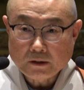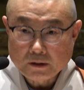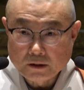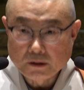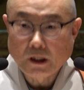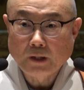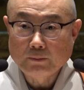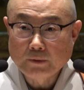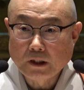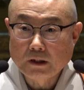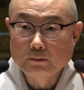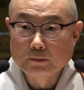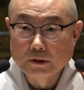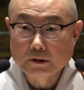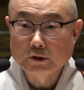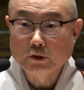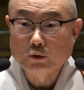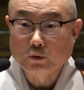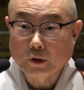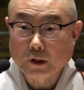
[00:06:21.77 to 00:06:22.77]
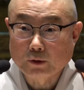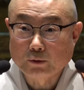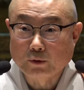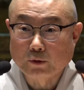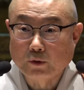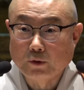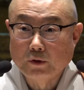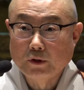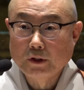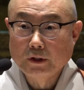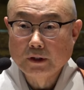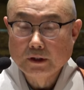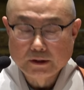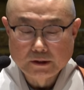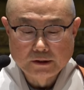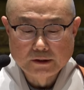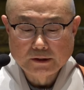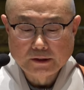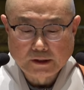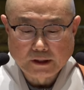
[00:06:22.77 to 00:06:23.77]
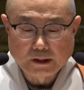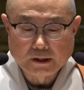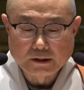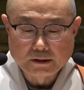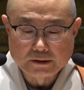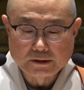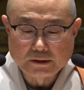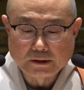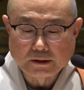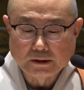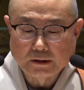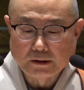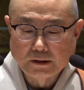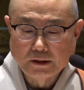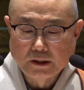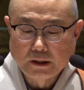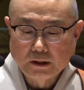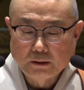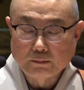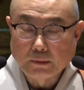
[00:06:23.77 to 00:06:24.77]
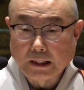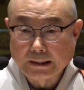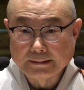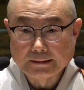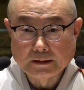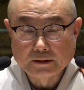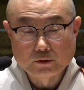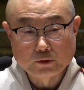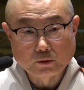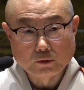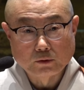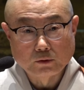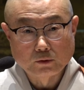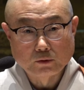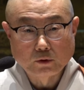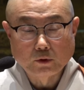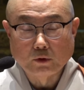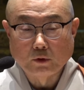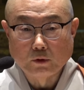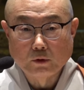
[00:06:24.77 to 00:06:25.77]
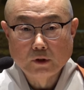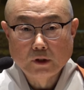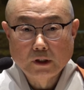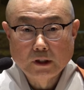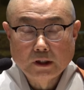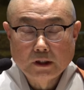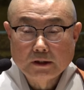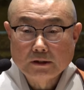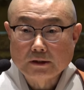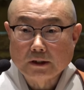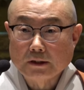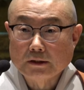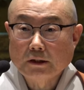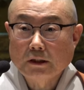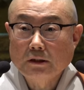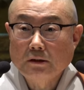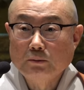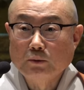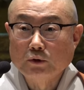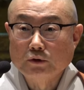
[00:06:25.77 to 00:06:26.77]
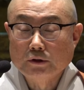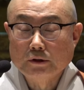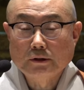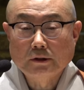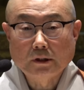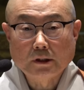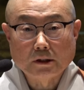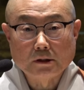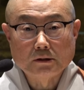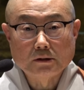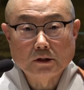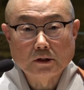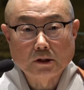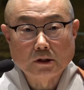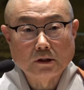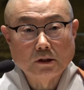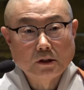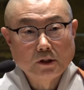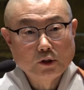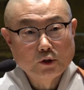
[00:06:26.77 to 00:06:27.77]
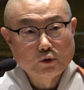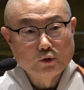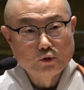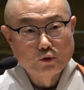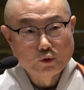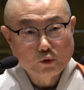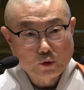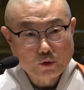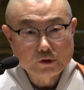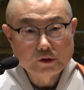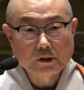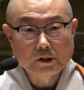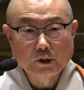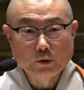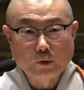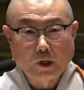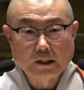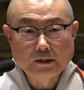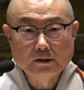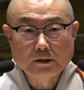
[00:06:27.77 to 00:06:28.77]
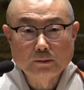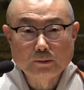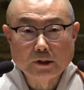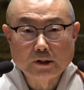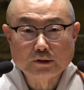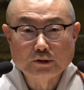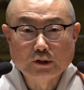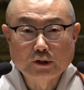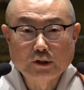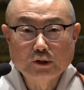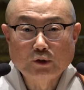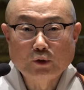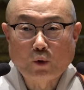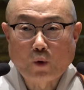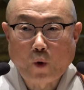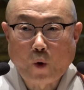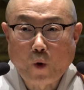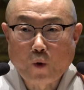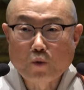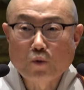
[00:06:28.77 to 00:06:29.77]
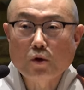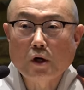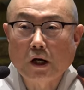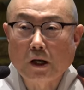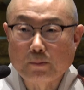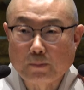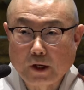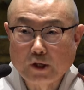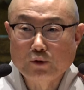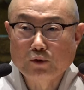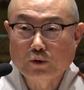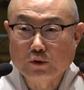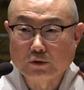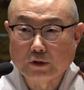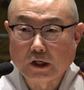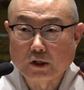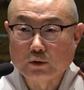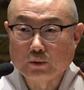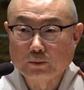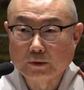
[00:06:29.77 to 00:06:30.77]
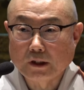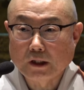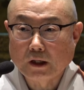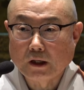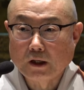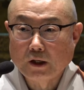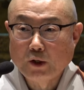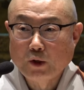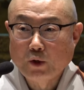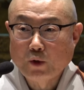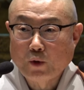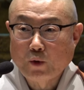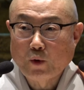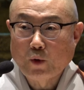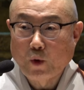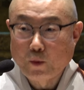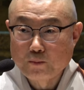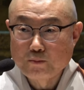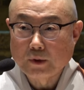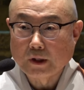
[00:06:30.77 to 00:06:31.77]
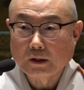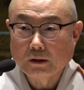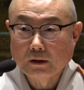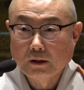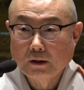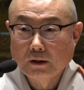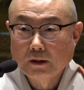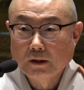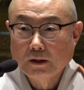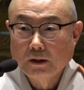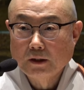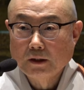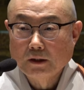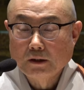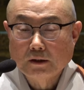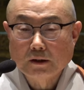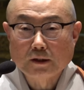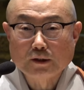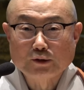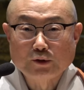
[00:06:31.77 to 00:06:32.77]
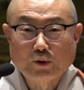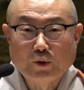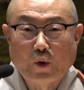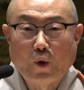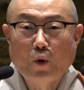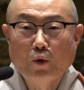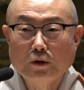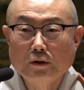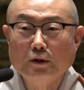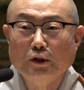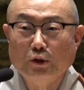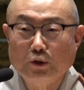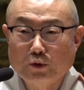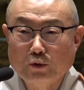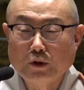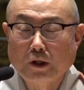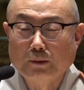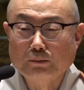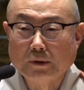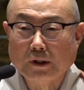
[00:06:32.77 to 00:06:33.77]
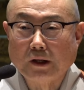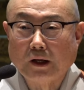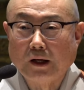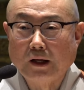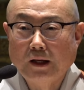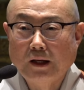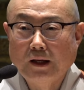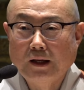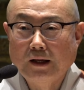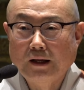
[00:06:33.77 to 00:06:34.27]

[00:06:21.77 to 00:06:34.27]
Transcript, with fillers: 그 다음날 먹기도 하고 이렇게 이제 많이 했죠. 또 제사를 모실 때 이제 유교적인 관념에서는 혼과 백으로 나눕니다. 혼백. 그래서 혼은 어디로 갑니까?